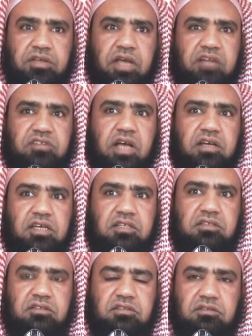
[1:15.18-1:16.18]
أن
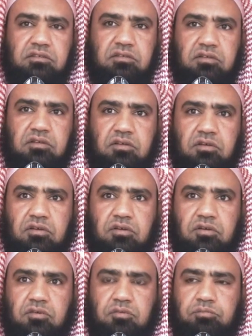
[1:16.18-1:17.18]
يعتقد
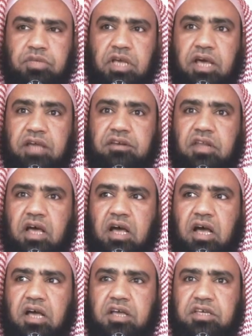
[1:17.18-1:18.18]

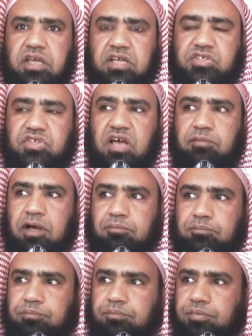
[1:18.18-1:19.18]
بأنها هي
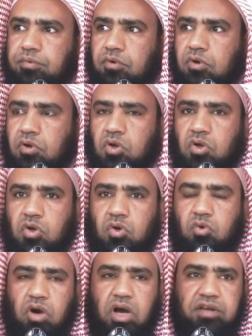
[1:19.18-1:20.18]
سبب
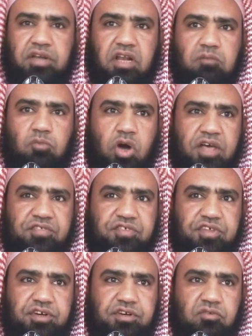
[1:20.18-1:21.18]
وأن
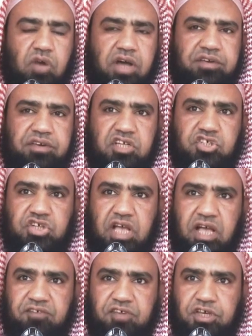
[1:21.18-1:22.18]
المؤثر وأن
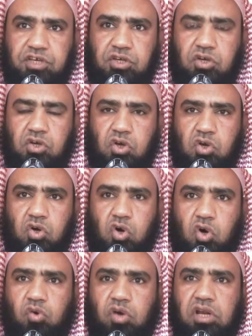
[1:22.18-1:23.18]
الشافي
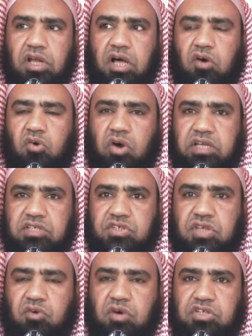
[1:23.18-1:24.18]
هو الله
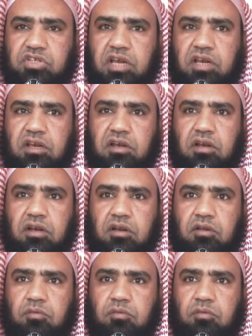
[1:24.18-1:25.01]
عز وجل